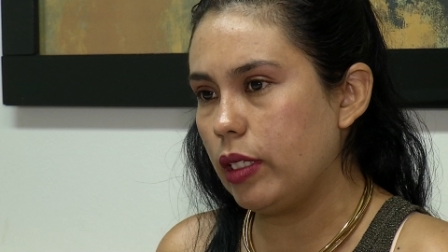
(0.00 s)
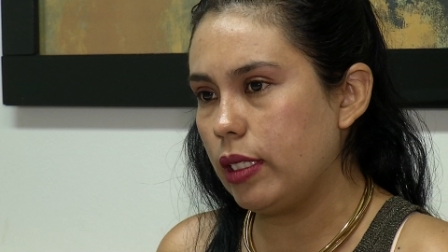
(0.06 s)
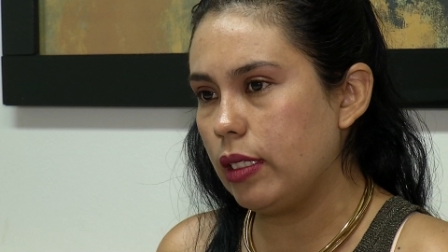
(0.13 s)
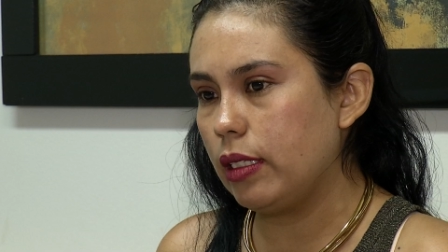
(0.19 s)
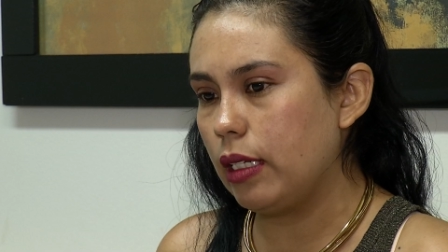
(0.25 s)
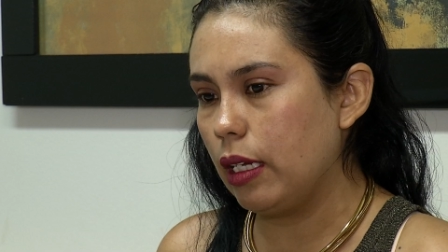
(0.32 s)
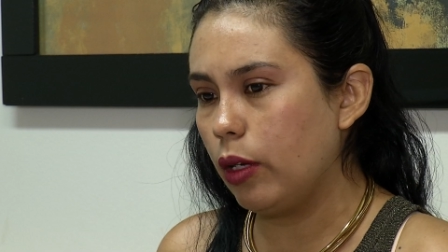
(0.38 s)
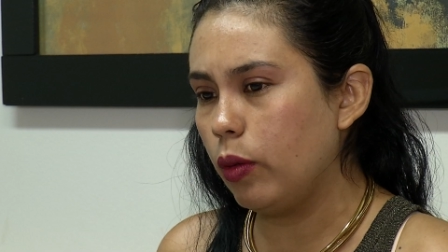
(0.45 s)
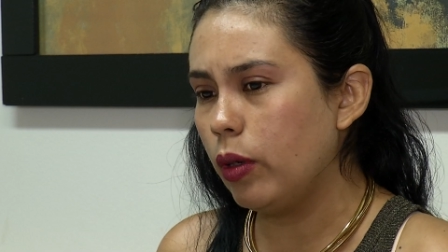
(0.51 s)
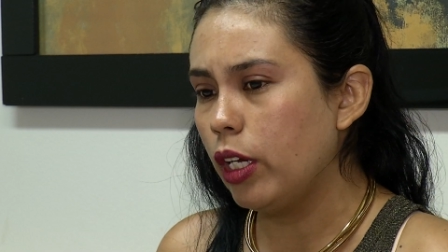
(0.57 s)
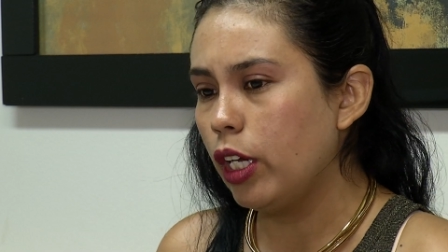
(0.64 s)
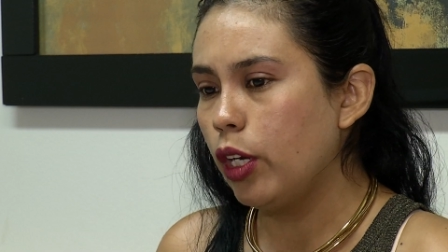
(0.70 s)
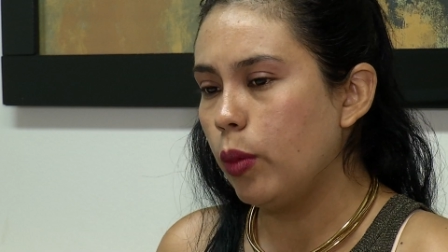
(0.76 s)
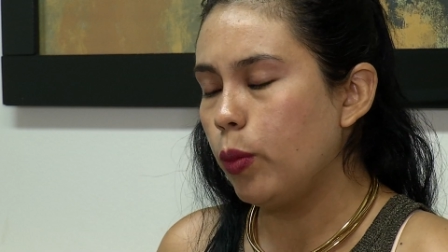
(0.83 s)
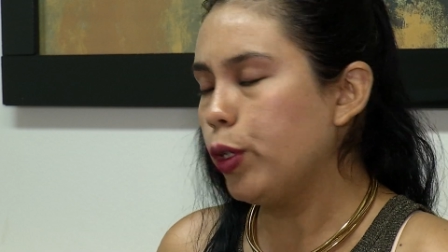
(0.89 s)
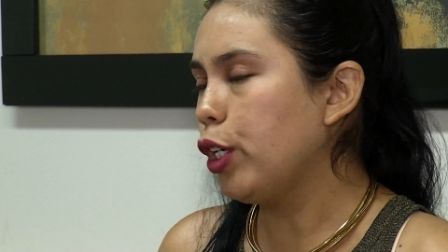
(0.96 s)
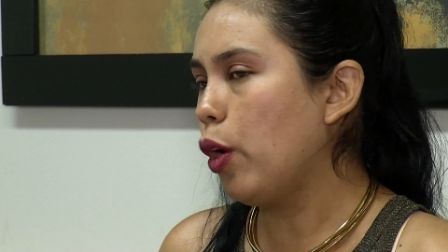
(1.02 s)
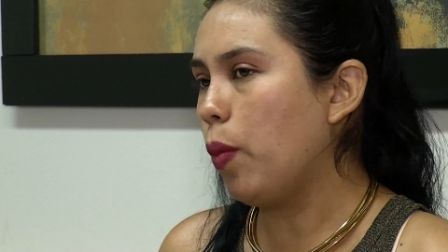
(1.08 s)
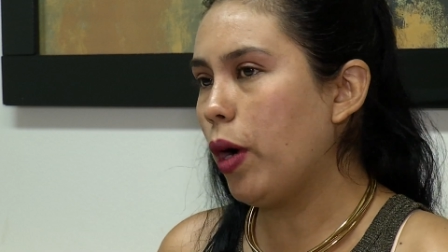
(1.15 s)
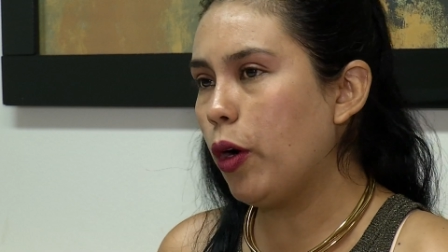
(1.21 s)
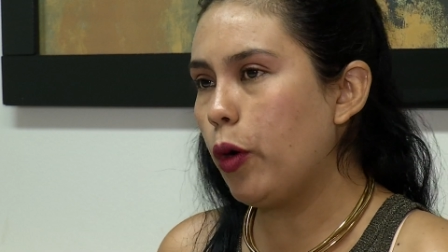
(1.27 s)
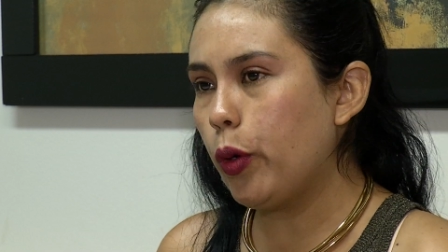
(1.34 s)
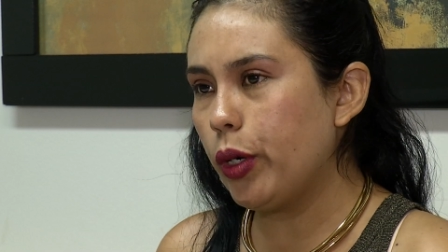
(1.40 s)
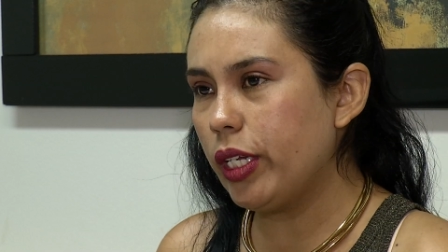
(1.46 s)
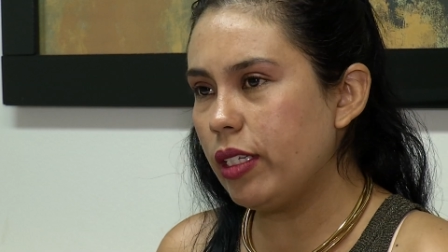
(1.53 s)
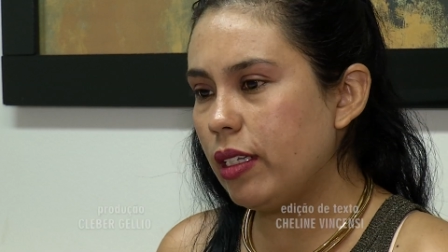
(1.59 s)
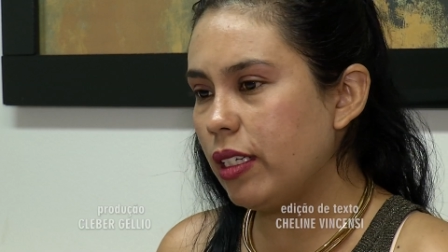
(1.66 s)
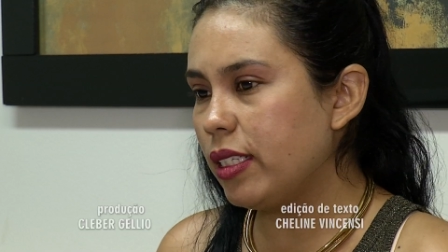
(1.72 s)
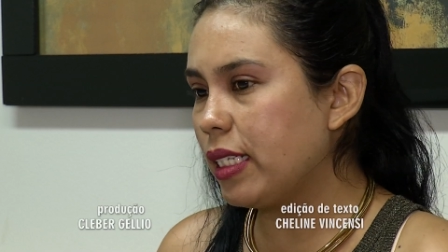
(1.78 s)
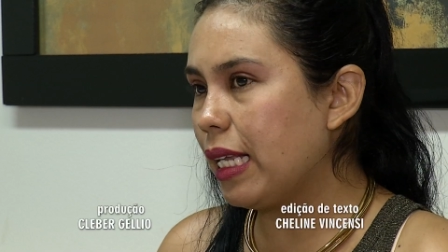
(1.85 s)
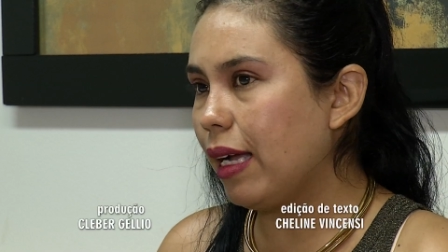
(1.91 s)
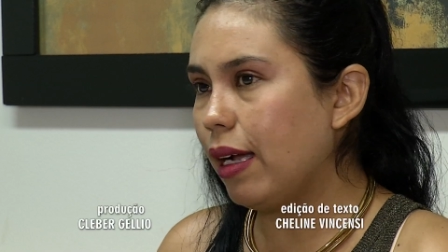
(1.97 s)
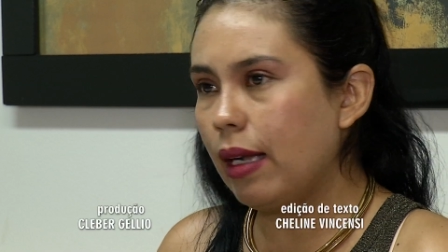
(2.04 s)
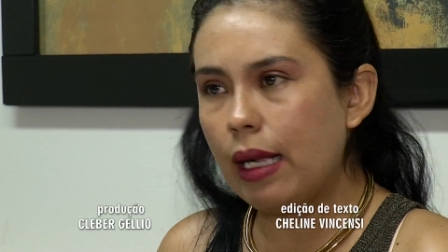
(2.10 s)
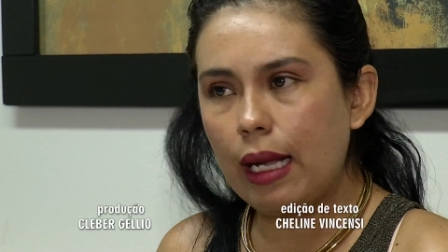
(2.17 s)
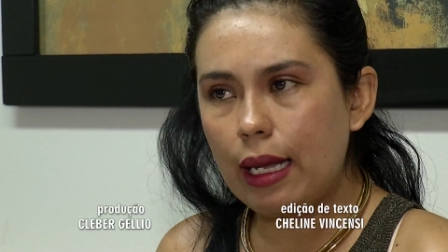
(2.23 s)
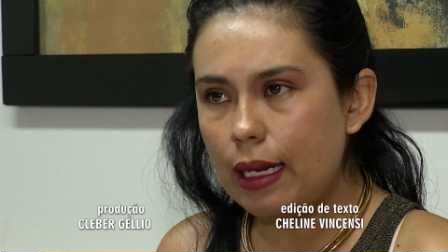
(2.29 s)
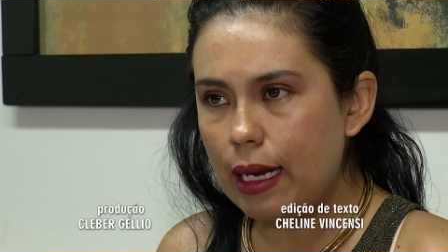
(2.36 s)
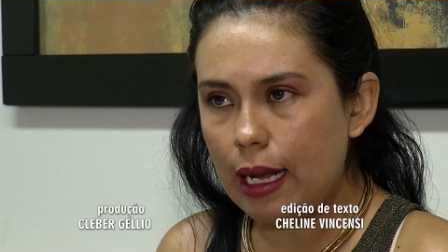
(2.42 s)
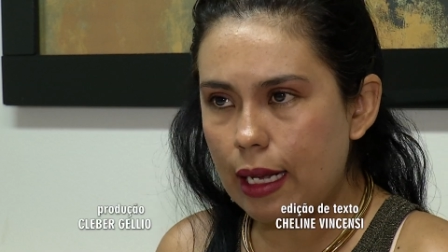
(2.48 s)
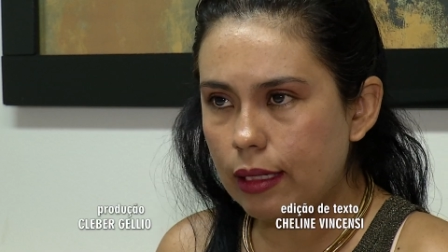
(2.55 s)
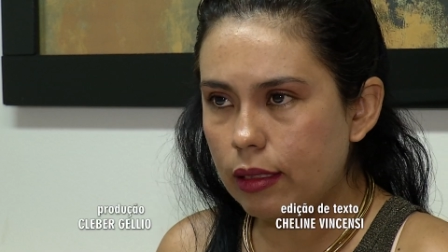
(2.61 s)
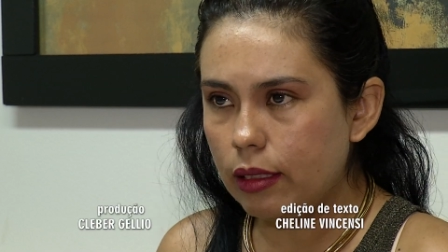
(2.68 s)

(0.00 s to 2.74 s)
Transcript: Silvia viajou mais de 400